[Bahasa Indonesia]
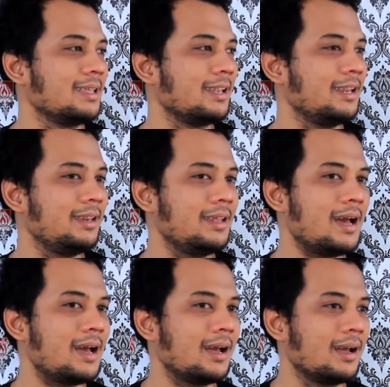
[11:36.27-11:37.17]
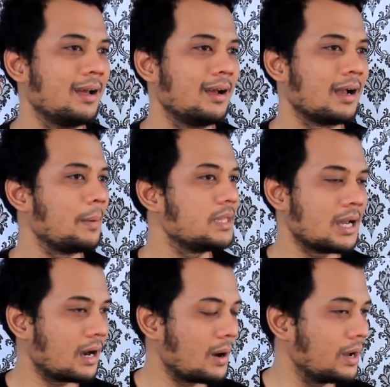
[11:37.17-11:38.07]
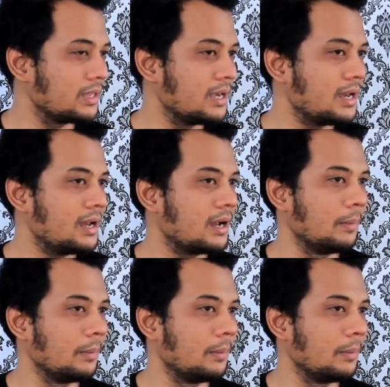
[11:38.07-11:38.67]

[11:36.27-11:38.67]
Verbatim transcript: Jadi dia nggak bisa ngerawatnya,